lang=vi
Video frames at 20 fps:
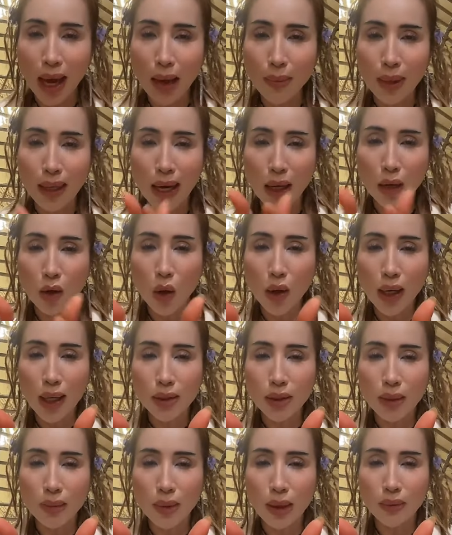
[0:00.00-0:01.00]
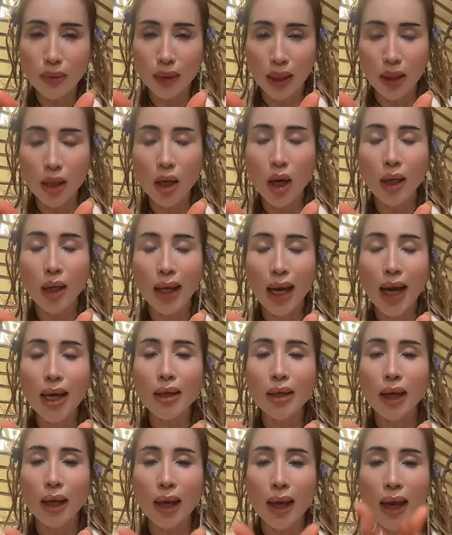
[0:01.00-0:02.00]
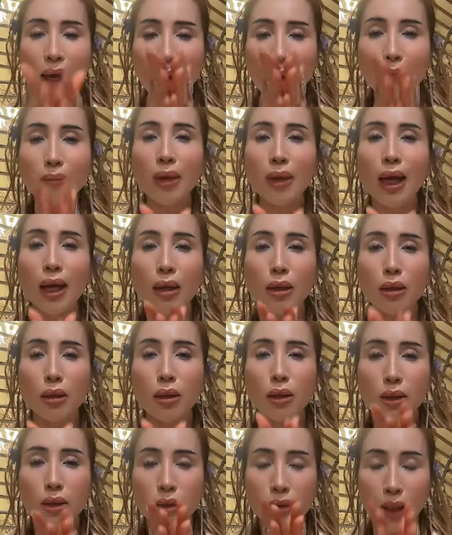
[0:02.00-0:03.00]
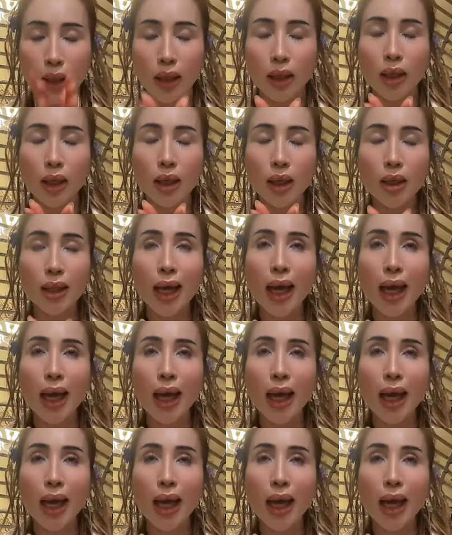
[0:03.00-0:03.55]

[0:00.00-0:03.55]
ai đang coi livestream em chỉ kho cá nè em là người chị